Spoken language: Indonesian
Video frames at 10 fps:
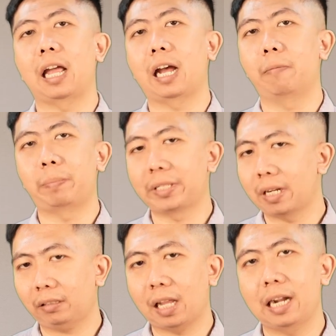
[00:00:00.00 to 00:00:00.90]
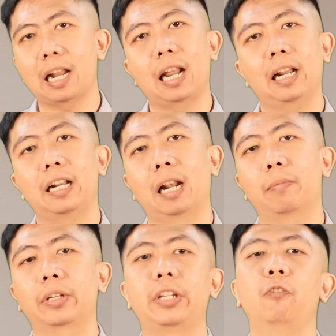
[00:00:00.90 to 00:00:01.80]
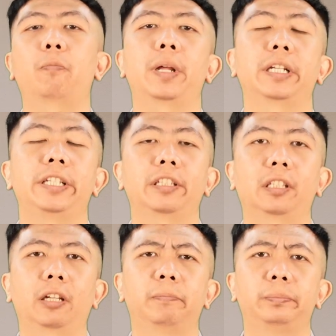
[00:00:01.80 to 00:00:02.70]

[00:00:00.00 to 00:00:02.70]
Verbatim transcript: akan penyertaan Allah dalam kehidupan kita.